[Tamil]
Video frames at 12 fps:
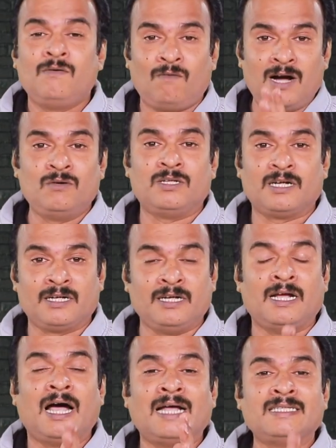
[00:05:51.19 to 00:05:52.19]
வாங்குவதற்கு
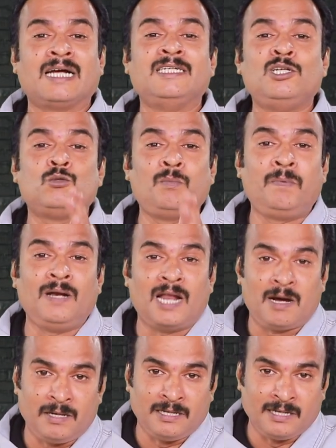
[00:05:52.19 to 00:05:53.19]
அந்த கட்சி
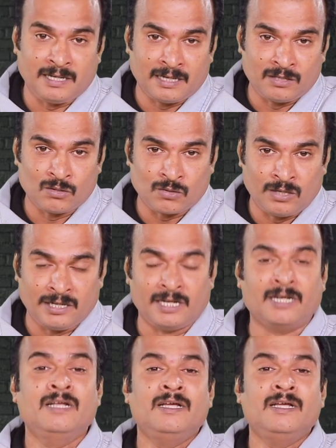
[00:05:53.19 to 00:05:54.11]
துப்பில்லாமல் இருக்கிறதுன்னு சொல்லிட்டு